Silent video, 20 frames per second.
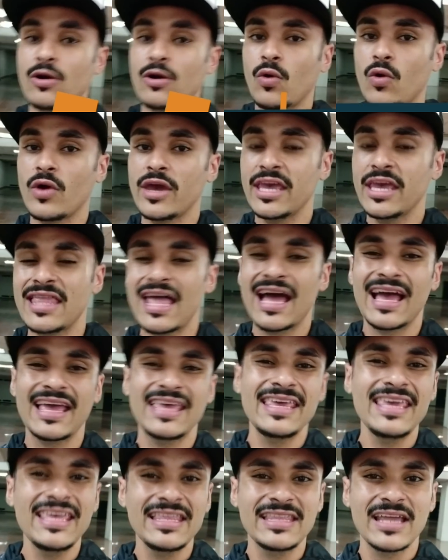corrida
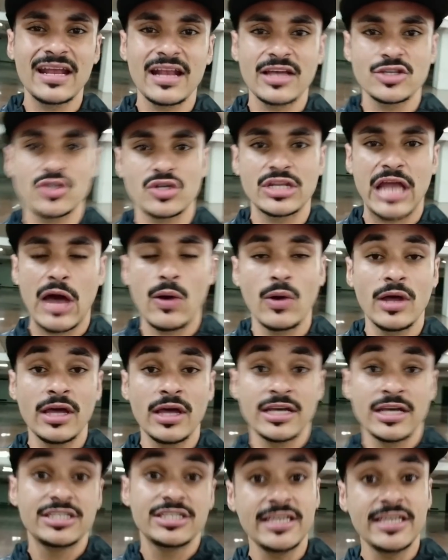internacional
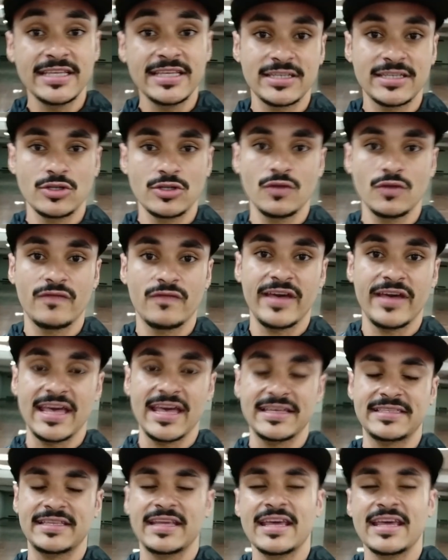de São Silvestre.